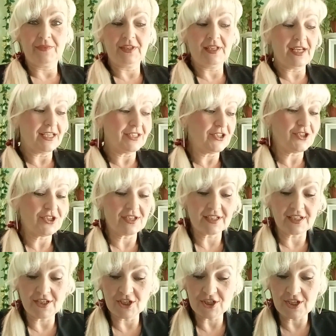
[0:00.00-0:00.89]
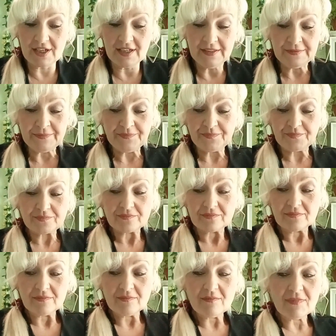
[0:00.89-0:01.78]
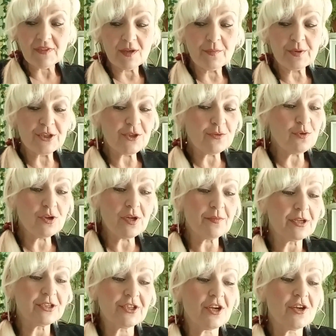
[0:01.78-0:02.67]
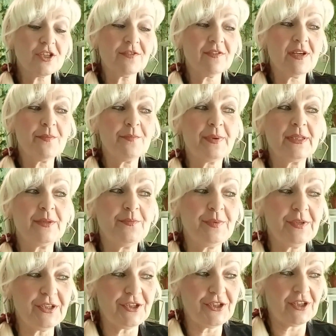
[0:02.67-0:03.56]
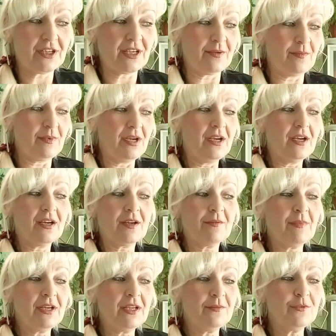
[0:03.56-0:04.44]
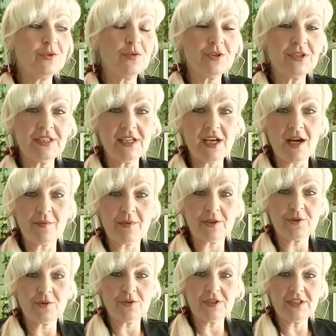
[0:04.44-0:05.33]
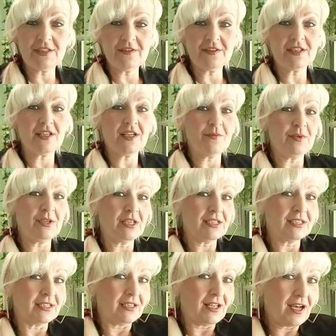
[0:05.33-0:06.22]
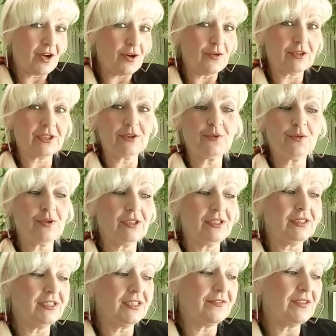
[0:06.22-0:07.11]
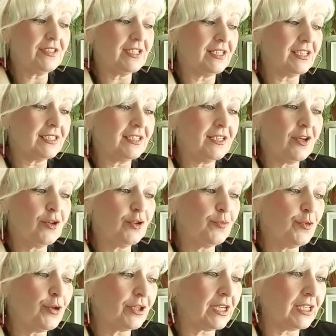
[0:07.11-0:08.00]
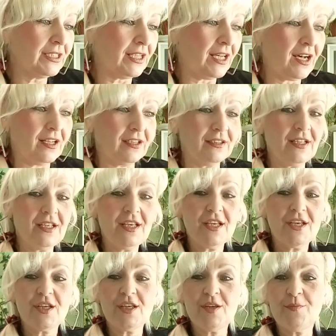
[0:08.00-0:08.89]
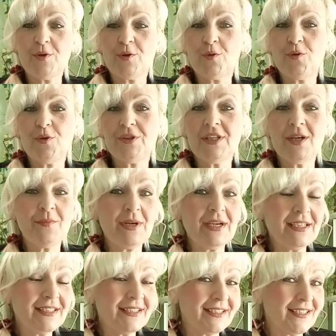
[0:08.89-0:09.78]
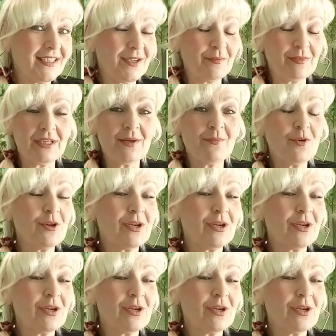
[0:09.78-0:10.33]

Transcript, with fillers: Да, я сейчас, конечно, Почему я обращаюсь к своим подписчикам, к моим друзьям, которые действительно меня знают, которые действительно знают мой канал и приходят на мои темы, на